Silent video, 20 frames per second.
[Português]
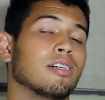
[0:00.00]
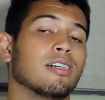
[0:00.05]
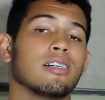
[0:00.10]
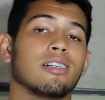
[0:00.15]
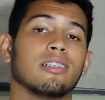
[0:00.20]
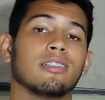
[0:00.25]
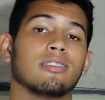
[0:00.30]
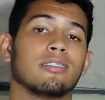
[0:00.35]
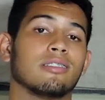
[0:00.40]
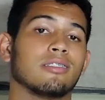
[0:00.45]

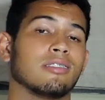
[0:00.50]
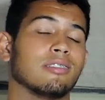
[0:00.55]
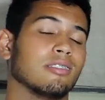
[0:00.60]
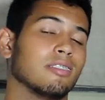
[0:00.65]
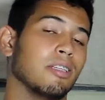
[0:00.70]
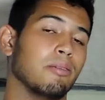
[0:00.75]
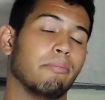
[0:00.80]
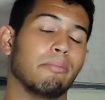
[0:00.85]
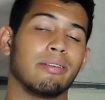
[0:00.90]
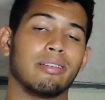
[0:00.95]
antes,
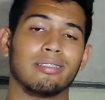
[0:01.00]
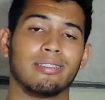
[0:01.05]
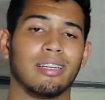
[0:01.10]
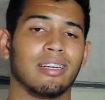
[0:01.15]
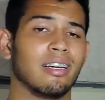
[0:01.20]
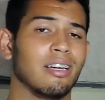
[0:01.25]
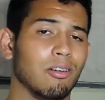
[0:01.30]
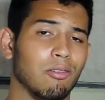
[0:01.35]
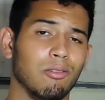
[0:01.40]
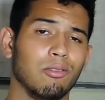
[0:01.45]
sempre que
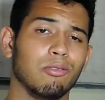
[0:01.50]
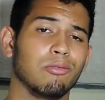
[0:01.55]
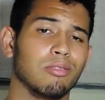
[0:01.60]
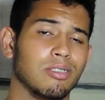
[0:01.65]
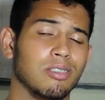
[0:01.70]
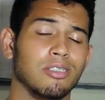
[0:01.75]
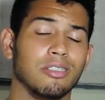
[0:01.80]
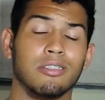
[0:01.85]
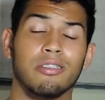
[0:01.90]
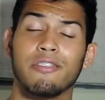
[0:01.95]
sai qual eu
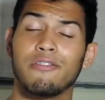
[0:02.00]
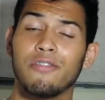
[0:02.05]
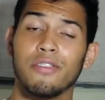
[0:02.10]
tô assistindo.